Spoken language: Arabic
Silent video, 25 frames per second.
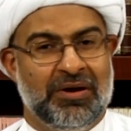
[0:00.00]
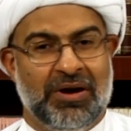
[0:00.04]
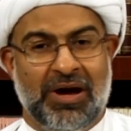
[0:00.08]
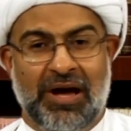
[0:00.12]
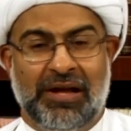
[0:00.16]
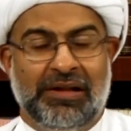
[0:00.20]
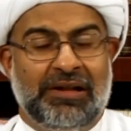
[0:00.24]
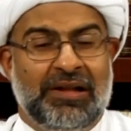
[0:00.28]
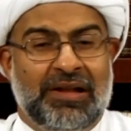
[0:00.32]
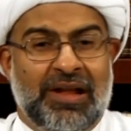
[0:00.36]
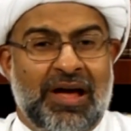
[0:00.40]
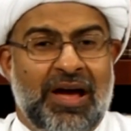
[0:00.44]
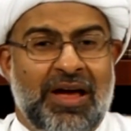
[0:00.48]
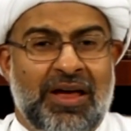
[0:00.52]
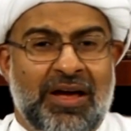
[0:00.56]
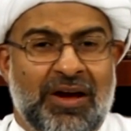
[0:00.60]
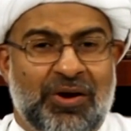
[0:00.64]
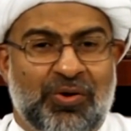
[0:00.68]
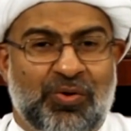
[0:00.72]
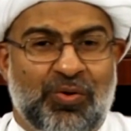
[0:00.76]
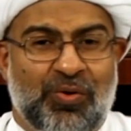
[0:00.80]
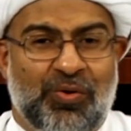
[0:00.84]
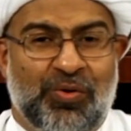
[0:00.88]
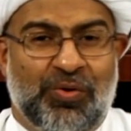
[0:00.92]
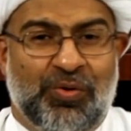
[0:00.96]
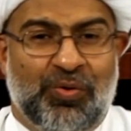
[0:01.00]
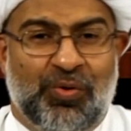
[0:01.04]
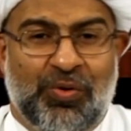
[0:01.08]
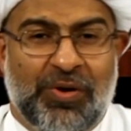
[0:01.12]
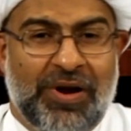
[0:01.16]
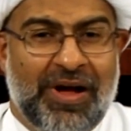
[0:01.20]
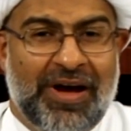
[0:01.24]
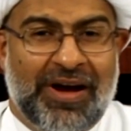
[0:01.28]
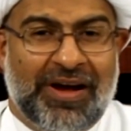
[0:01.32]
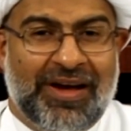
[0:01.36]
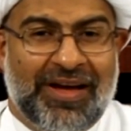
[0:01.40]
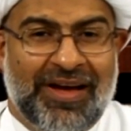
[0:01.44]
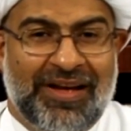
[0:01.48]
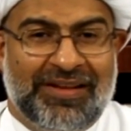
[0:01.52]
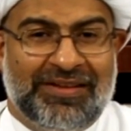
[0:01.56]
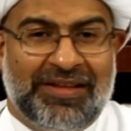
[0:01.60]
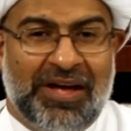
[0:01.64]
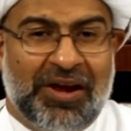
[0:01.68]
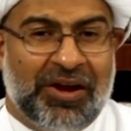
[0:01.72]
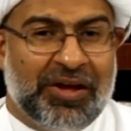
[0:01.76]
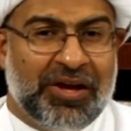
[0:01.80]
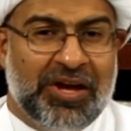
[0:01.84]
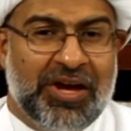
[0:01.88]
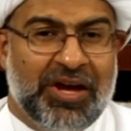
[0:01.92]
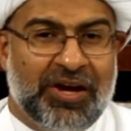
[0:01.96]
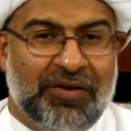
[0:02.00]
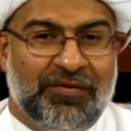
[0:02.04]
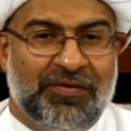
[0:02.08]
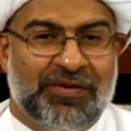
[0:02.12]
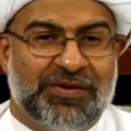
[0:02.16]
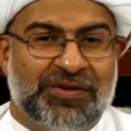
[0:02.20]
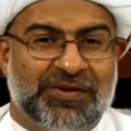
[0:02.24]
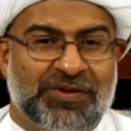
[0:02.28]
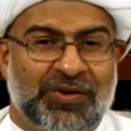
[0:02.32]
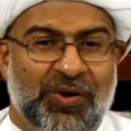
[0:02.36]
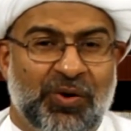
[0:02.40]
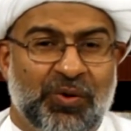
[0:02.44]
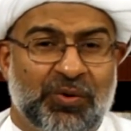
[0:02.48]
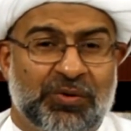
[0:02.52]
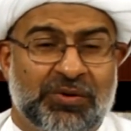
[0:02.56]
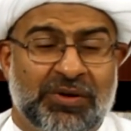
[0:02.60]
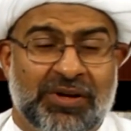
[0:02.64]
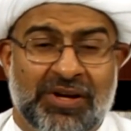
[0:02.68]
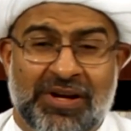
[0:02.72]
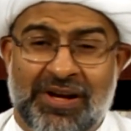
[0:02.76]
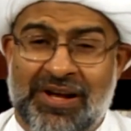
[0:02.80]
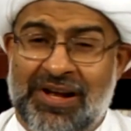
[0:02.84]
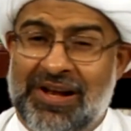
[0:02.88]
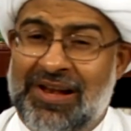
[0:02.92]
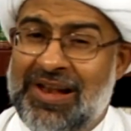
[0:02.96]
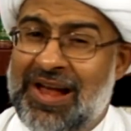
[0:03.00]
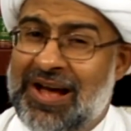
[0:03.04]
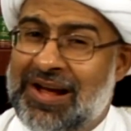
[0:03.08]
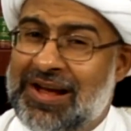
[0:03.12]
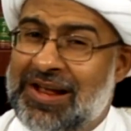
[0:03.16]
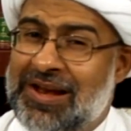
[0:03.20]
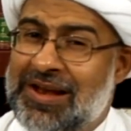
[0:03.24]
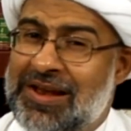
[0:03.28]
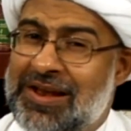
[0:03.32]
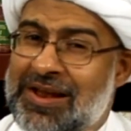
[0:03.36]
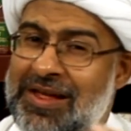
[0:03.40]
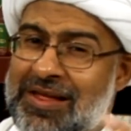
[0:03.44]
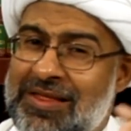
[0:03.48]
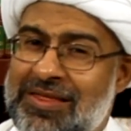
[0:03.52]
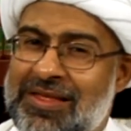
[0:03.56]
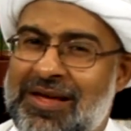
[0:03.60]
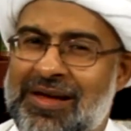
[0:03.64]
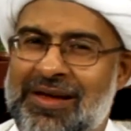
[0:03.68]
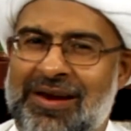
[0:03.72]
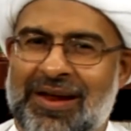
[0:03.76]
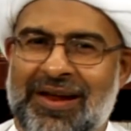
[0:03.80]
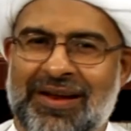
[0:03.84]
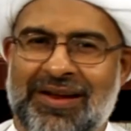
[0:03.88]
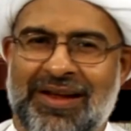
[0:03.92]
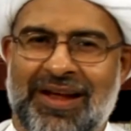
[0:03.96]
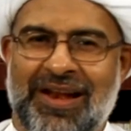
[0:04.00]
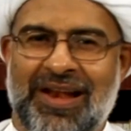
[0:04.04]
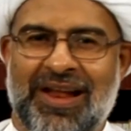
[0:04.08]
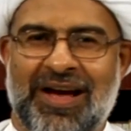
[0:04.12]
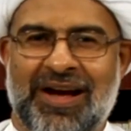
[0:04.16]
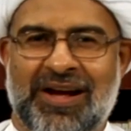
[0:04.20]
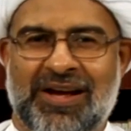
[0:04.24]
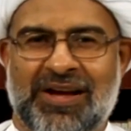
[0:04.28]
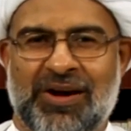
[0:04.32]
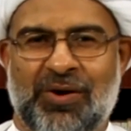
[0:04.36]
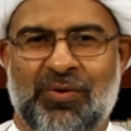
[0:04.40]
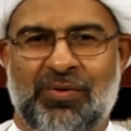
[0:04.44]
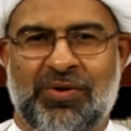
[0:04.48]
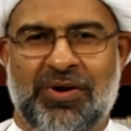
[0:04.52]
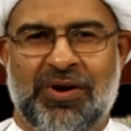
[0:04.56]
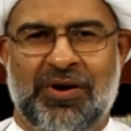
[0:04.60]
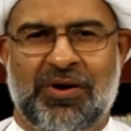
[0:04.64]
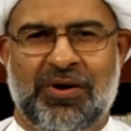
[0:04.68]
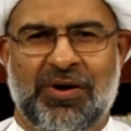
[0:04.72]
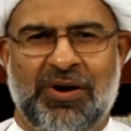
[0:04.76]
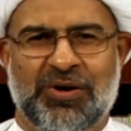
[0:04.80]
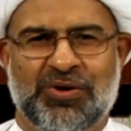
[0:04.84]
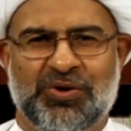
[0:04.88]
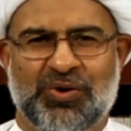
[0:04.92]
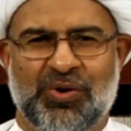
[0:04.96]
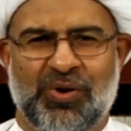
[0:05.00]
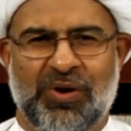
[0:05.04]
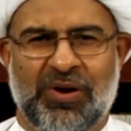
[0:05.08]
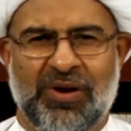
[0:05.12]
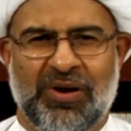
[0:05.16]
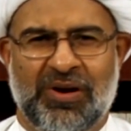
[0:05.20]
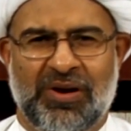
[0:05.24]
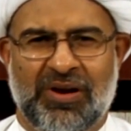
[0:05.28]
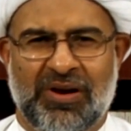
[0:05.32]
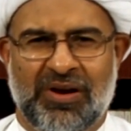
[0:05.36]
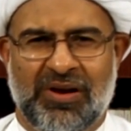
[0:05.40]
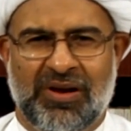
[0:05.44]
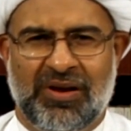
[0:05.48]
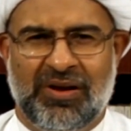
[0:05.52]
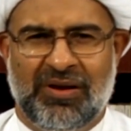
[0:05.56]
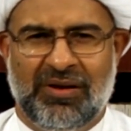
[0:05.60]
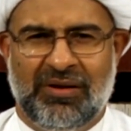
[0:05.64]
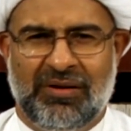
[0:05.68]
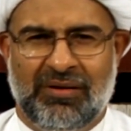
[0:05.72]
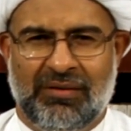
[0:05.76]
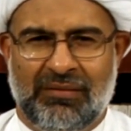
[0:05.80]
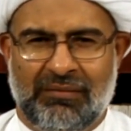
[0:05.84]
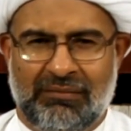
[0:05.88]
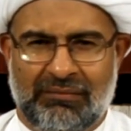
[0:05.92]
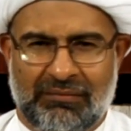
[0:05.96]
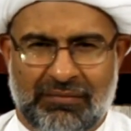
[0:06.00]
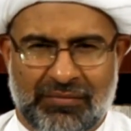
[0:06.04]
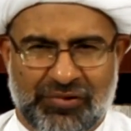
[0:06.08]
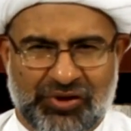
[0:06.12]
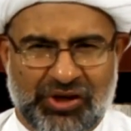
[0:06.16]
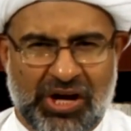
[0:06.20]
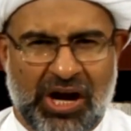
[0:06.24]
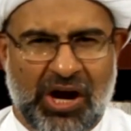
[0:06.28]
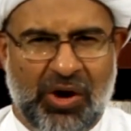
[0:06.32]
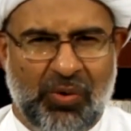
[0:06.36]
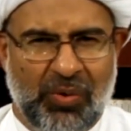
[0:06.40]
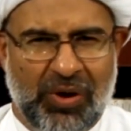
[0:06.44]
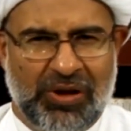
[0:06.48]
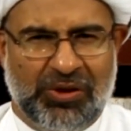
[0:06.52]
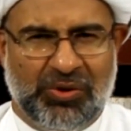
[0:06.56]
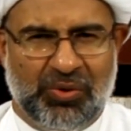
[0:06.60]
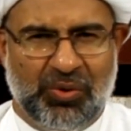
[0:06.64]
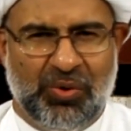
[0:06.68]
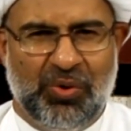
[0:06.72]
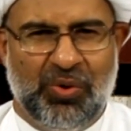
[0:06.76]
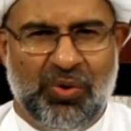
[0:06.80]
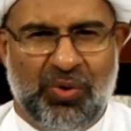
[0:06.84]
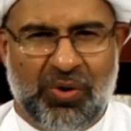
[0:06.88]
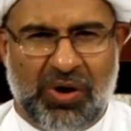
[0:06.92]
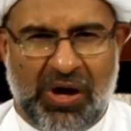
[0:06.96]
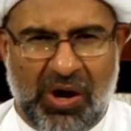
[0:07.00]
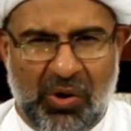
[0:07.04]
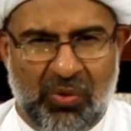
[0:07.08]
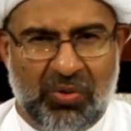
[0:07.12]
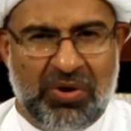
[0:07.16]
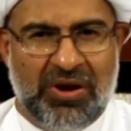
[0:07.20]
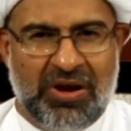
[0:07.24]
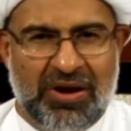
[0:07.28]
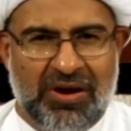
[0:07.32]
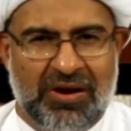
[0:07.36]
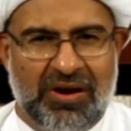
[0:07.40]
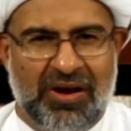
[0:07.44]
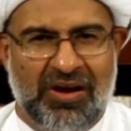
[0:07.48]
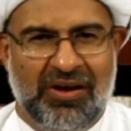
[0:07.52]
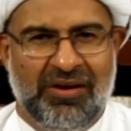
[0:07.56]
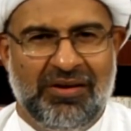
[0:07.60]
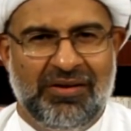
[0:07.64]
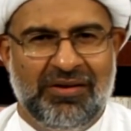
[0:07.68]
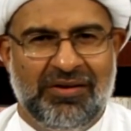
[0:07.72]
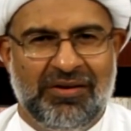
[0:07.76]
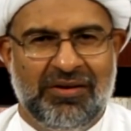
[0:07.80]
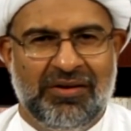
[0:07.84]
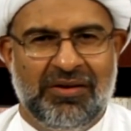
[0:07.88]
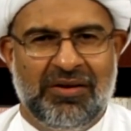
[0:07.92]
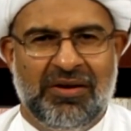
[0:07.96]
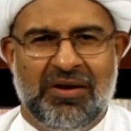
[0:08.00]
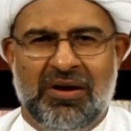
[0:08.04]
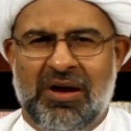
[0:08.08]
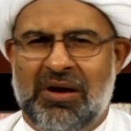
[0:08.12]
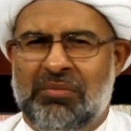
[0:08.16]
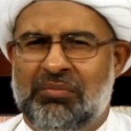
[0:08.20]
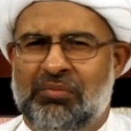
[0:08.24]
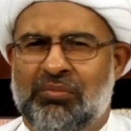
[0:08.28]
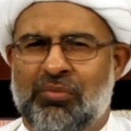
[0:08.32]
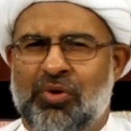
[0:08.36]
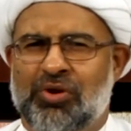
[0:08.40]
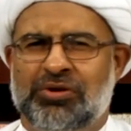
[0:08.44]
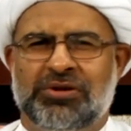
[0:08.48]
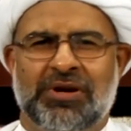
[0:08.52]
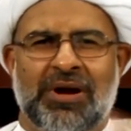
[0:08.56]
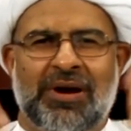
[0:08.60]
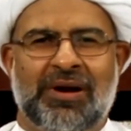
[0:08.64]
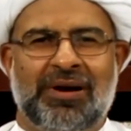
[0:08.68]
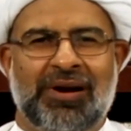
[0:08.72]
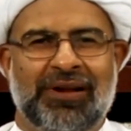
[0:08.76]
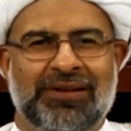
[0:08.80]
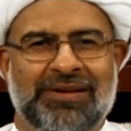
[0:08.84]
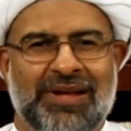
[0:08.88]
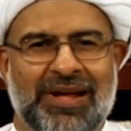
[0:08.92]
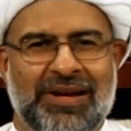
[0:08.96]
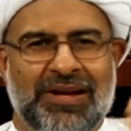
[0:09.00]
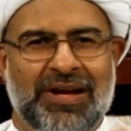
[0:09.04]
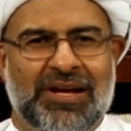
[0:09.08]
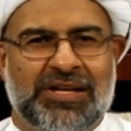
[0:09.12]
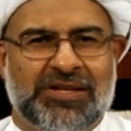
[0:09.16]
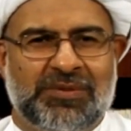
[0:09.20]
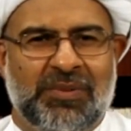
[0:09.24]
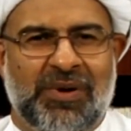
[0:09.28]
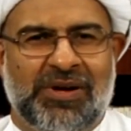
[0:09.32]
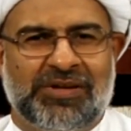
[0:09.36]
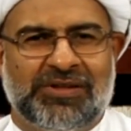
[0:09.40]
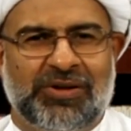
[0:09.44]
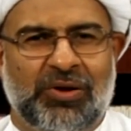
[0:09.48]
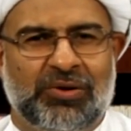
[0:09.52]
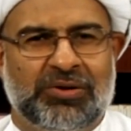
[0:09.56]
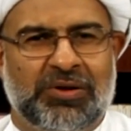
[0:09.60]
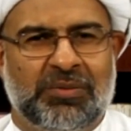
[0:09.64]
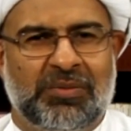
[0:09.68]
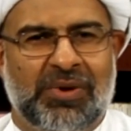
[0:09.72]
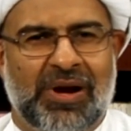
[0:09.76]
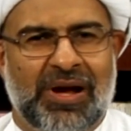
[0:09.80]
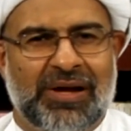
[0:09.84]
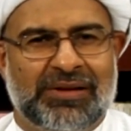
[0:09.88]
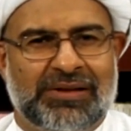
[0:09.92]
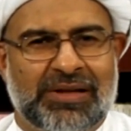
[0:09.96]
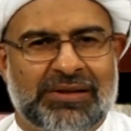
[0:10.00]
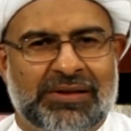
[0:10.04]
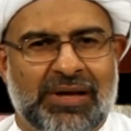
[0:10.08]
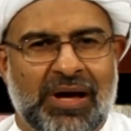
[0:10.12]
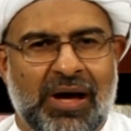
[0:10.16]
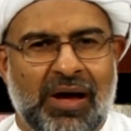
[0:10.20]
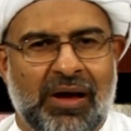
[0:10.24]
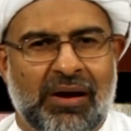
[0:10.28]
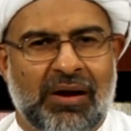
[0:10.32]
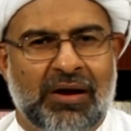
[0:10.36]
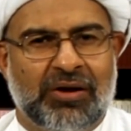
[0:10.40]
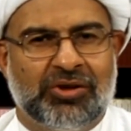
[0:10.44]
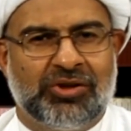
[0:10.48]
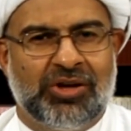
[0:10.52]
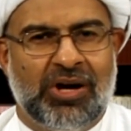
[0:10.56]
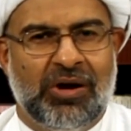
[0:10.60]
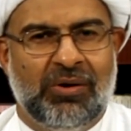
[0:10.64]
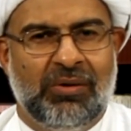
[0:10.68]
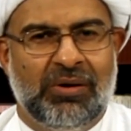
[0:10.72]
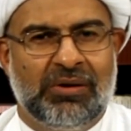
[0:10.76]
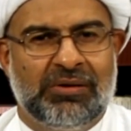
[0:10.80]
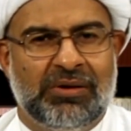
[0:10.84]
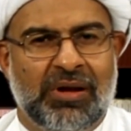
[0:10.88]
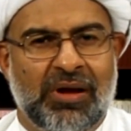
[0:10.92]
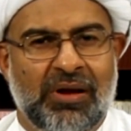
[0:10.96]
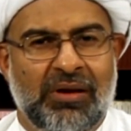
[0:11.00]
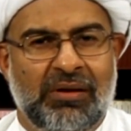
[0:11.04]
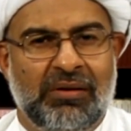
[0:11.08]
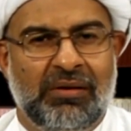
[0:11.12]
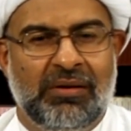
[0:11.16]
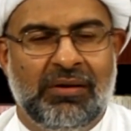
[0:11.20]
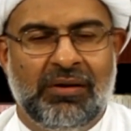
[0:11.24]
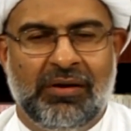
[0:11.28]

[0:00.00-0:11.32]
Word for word: قد لا يكون هناك ترقيق في الصوت لكن نظرا إلى كون الرجل شهوته قوية مجرد أن يسمع صوت امرأة تتحرك شهوته